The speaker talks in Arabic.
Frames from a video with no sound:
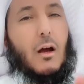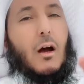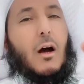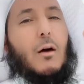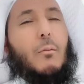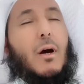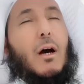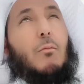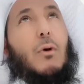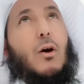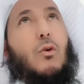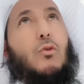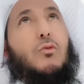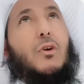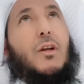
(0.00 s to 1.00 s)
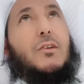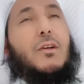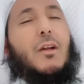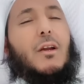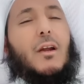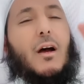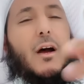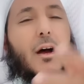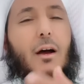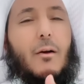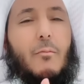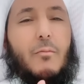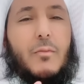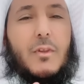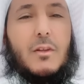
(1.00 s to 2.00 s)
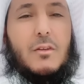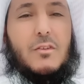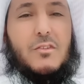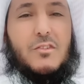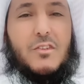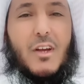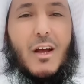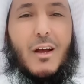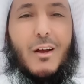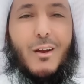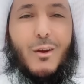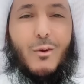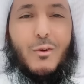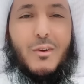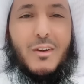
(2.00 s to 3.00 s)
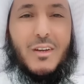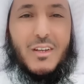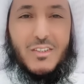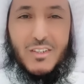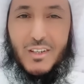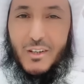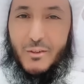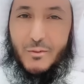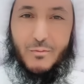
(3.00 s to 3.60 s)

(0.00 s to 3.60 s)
أمام قدرة الله سهل يسير